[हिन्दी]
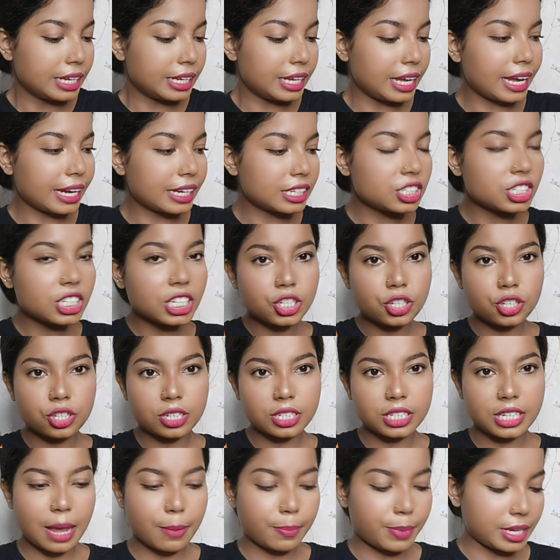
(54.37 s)
ये एक टी
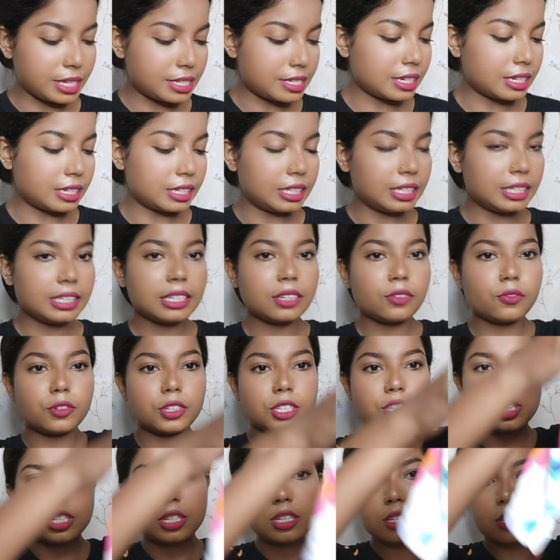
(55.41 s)
शर्ट है बेसिकली
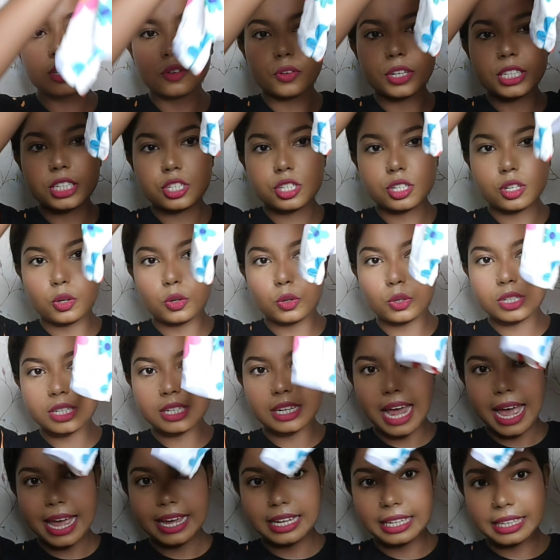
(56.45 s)
विच इज़ विच लुक्स
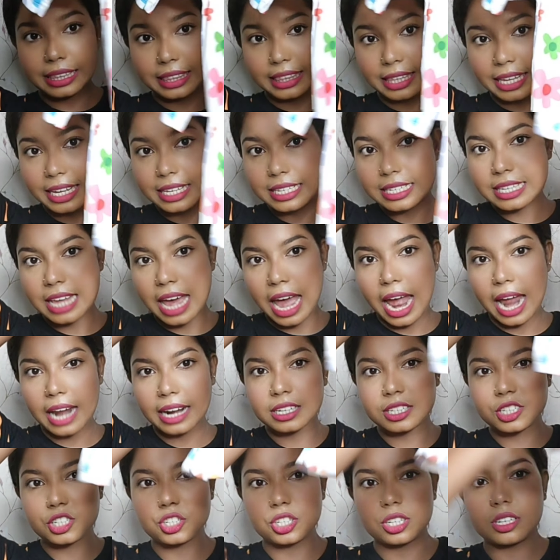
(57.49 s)
लाइक दिस
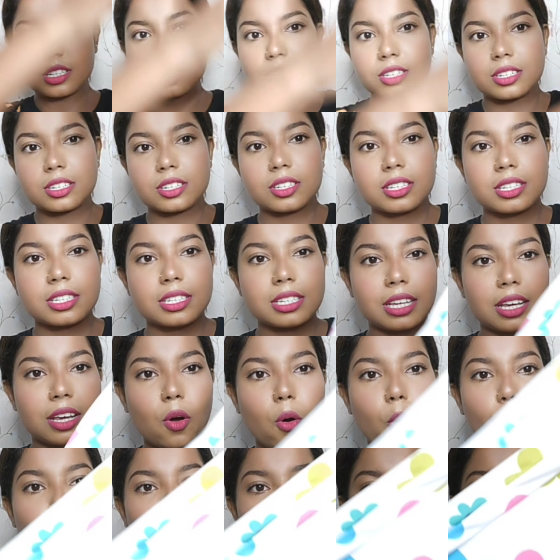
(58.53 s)
एंड जस्ट सी
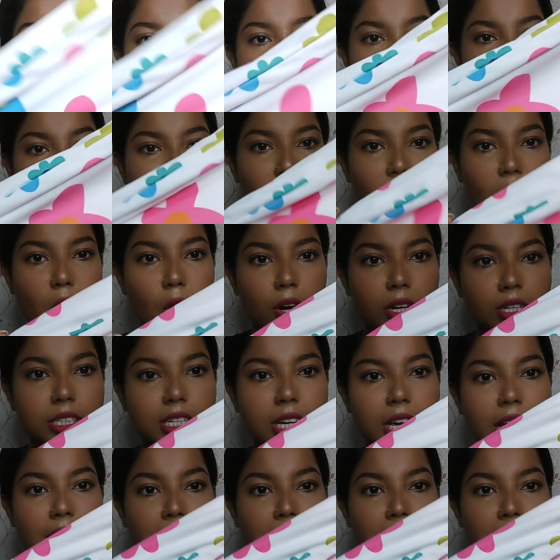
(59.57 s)
ओ माई गॉड